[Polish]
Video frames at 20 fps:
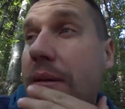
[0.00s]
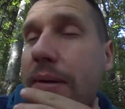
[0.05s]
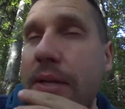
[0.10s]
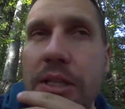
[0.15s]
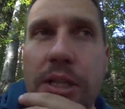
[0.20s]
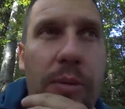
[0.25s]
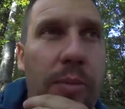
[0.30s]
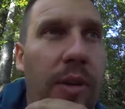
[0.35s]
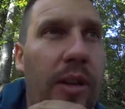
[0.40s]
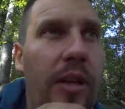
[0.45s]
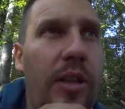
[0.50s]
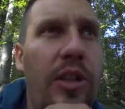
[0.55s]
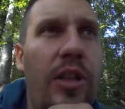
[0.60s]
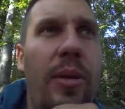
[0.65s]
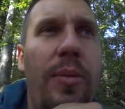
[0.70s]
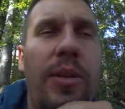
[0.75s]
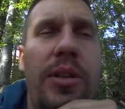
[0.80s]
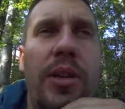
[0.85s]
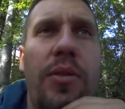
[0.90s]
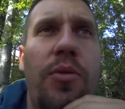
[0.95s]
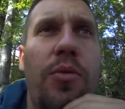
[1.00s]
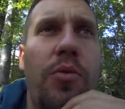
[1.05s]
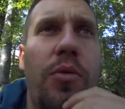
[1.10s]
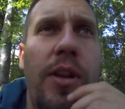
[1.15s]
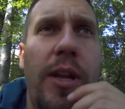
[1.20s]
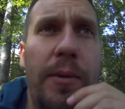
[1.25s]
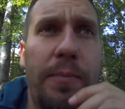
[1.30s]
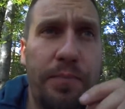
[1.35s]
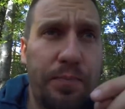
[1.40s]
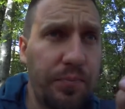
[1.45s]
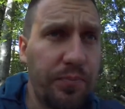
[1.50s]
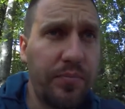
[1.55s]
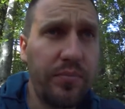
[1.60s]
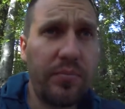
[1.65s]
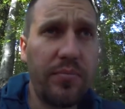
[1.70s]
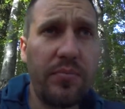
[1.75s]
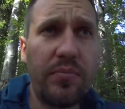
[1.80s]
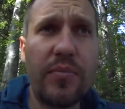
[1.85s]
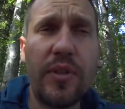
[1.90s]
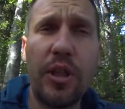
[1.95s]
Zobaczymy. Znaczy ja bym chciał w ogóle
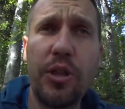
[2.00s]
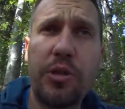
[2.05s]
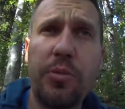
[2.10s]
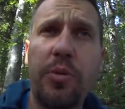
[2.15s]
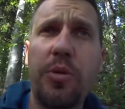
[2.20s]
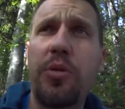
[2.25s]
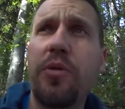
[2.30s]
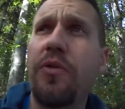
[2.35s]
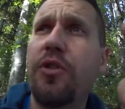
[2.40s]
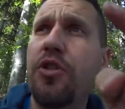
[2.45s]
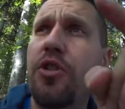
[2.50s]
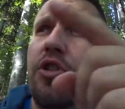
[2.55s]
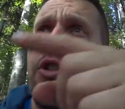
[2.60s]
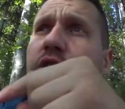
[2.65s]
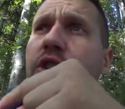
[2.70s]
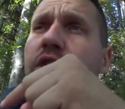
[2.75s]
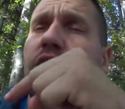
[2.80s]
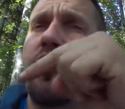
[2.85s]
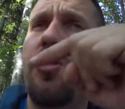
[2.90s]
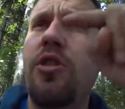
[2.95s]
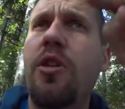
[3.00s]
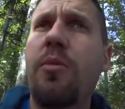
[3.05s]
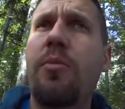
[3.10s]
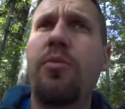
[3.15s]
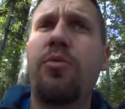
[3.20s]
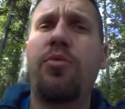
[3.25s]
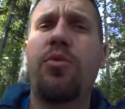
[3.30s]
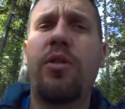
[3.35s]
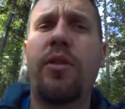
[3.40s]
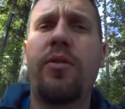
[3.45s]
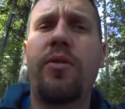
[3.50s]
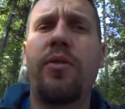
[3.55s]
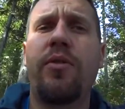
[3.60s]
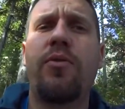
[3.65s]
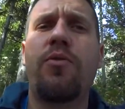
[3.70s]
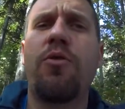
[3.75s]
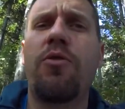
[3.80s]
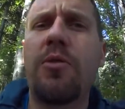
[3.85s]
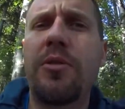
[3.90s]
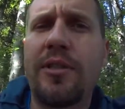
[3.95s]
żebyśmy wyszli gdzieś, nie tutaj w
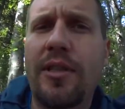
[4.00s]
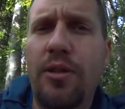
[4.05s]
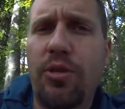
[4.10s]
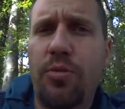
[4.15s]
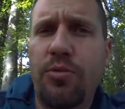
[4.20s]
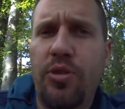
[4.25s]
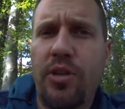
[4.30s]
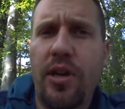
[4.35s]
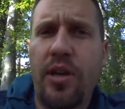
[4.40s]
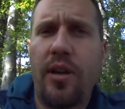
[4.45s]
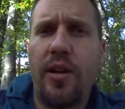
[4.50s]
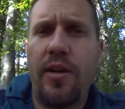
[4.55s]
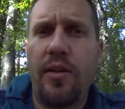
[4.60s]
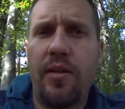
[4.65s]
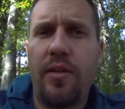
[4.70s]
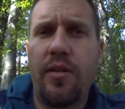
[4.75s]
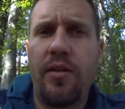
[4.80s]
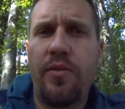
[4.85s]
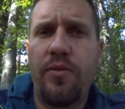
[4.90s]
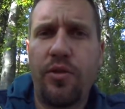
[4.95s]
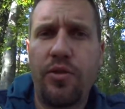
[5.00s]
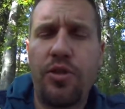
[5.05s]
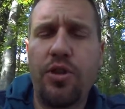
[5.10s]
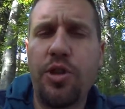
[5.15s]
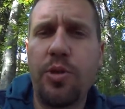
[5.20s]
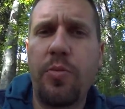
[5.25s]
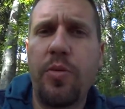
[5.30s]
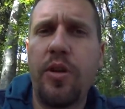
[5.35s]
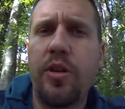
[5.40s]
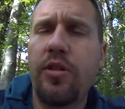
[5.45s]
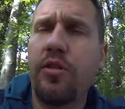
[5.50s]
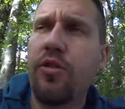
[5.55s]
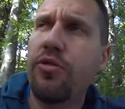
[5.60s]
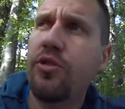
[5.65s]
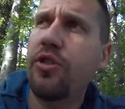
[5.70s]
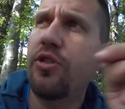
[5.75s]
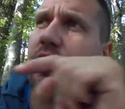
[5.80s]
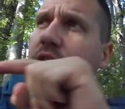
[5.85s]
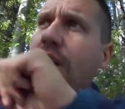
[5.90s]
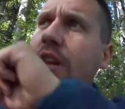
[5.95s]
głównym centrum, gdzie wchodziliśmy, tylko
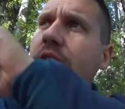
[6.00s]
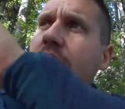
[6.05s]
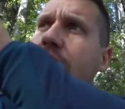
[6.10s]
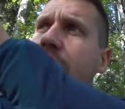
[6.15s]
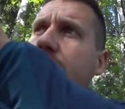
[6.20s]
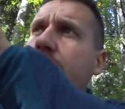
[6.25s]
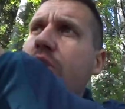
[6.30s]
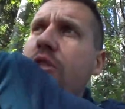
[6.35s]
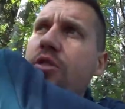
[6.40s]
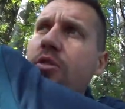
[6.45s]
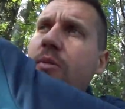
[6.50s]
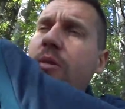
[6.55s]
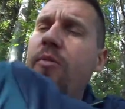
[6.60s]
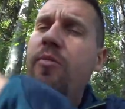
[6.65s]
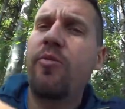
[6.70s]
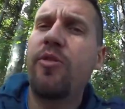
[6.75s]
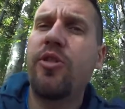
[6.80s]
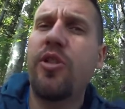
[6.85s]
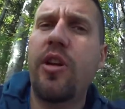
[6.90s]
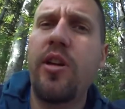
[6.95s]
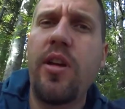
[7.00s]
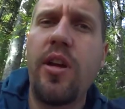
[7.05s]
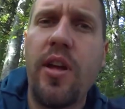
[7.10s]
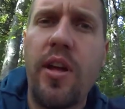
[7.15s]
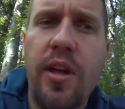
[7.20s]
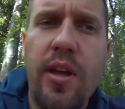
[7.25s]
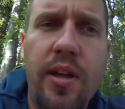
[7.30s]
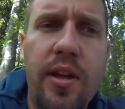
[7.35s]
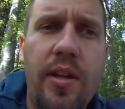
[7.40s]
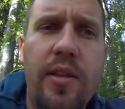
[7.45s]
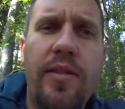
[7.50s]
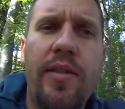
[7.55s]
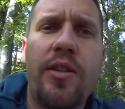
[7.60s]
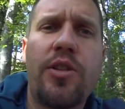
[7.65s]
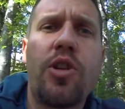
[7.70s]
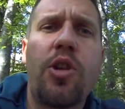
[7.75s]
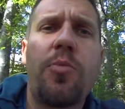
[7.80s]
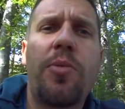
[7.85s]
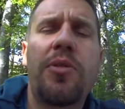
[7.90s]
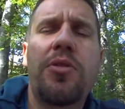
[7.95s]
gdzieś dalej jeszcze, gdzie mamy bliżej
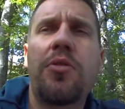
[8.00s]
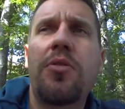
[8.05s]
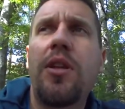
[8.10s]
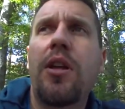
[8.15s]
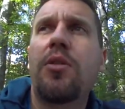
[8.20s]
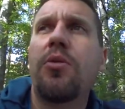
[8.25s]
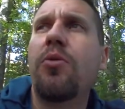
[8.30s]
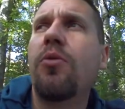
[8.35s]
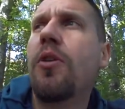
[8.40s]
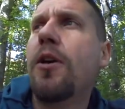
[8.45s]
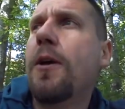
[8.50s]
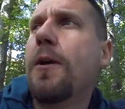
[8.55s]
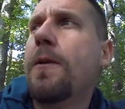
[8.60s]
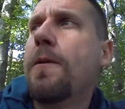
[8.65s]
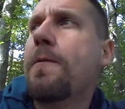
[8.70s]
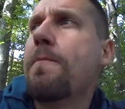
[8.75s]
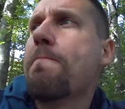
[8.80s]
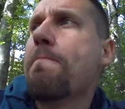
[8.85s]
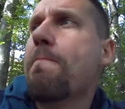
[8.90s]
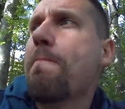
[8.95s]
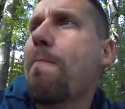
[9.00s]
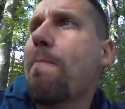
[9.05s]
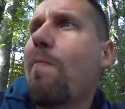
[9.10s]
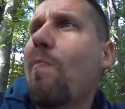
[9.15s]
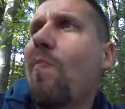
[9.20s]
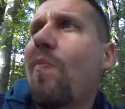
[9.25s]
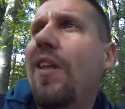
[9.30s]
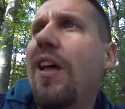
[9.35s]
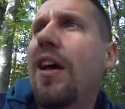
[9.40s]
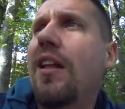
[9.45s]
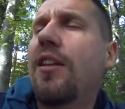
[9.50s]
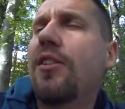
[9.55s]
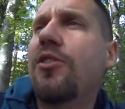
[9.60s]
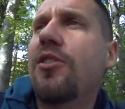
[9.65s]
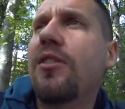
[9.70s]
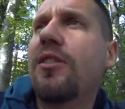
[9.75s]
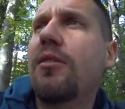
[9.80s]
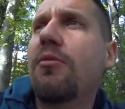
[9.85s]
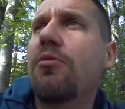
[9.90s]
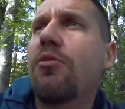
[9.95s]
naszego pensjonatu. Ale czy
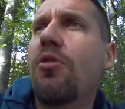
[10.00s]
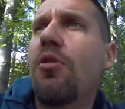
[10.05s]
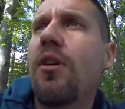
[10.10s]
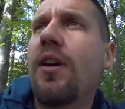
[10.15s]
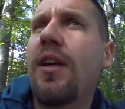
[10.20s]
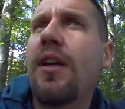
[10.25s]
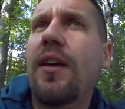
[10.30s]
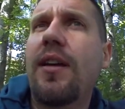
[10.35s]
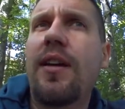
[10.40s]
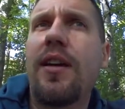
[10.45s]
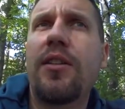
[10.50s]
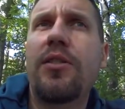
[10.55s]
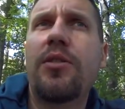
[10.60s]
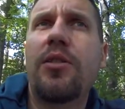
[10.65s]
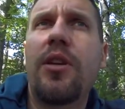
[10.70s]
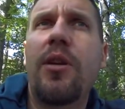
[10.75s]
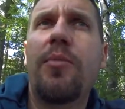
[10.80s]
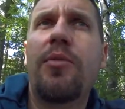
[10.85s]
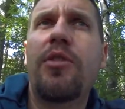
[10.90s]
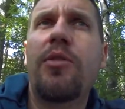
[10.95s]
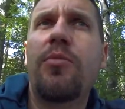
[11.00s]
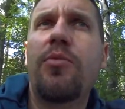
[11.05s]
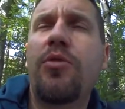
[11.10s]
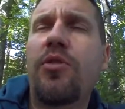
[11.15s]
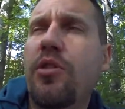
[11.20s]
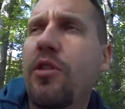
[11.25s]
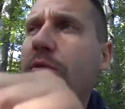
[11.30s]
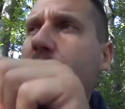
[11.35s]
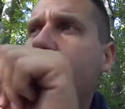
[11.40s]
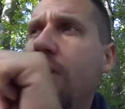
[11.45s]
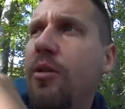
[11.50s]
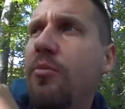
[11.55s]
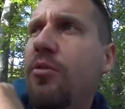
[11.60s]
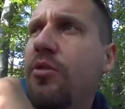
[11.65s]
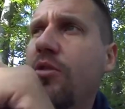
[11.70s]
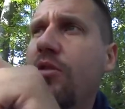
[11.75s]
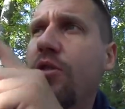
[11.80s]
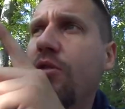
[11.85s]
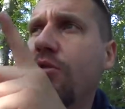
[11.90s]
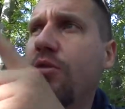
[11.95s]
jest tam droga jakaś? Ja będziemy gdzieś tam w miarę
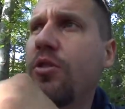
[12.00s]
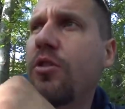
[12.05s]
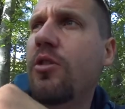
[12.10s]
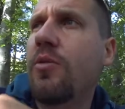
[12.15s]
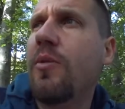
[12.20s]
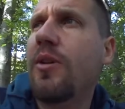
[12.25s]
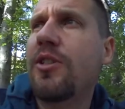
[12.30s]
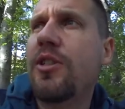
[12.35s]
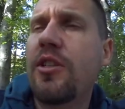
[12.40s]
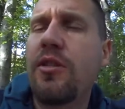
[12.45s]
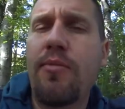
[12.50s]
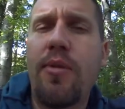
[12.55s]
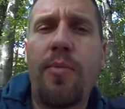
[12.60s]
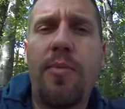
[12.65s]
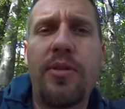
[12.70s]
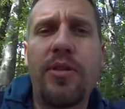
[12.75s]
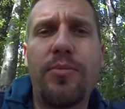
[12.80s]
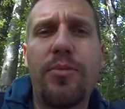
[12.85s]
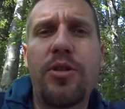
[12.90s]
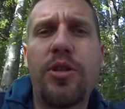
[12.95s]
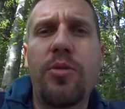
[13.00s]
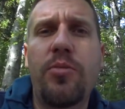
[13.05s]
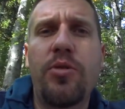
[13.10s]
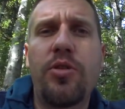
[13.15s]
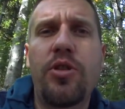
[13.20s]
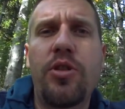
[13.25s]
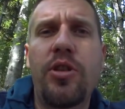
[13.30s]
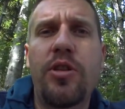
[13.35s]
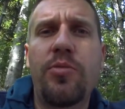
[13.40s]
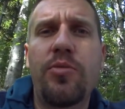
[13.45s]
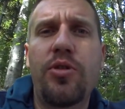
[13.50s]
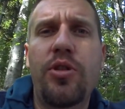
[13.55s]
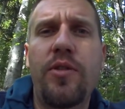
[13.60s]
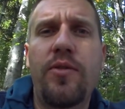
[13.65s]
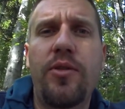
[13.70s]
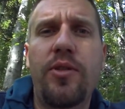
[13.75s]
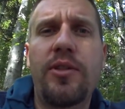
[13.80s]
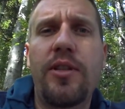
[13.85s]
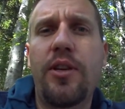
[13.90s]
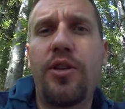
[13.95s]
blisko, już to zobaczymy na mapie, zobaczymy, czy jest
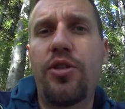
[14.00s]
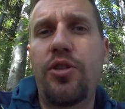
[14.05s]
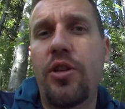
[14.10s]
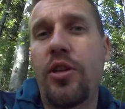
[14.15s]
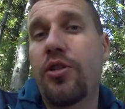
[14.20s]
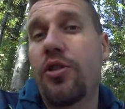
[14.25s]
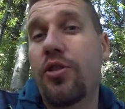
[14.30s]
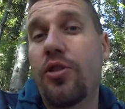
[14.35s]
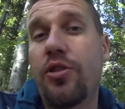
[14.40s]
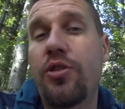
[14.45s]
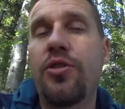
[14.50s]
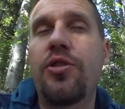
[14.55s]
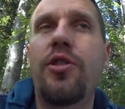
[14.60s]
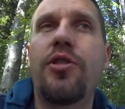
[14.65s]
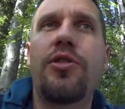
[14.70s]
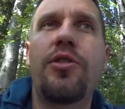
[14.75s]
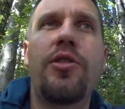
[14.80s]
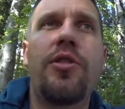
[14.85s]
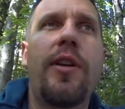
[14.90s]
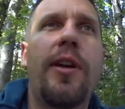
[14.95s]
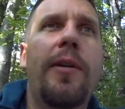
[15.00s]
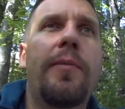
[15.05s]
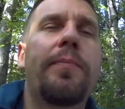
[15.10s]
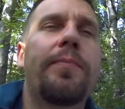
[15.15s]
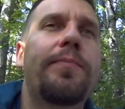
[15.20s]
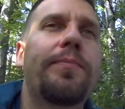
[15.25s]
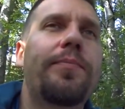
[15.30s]
możliwość zejścia gdzieś indziej, czy nie.